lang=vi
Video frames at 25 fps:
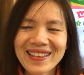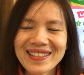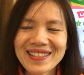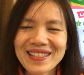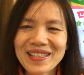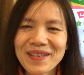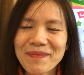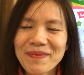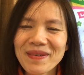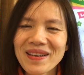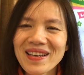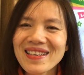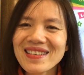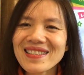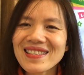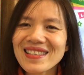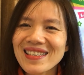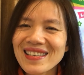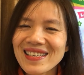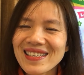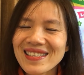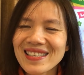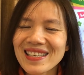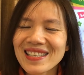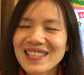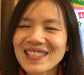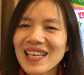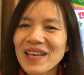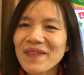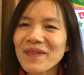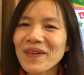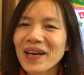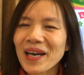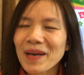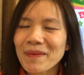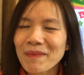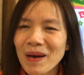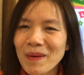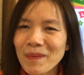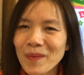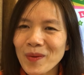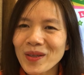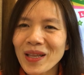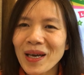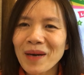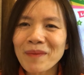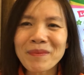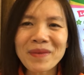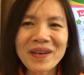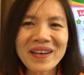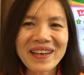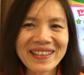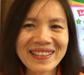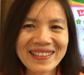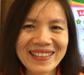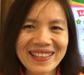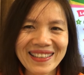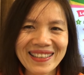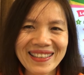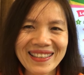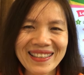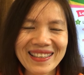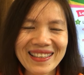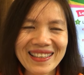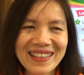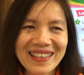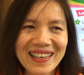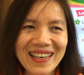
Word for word: dịp lễ gì diễn ra vào ngày 31 tháng 10 nhỉ?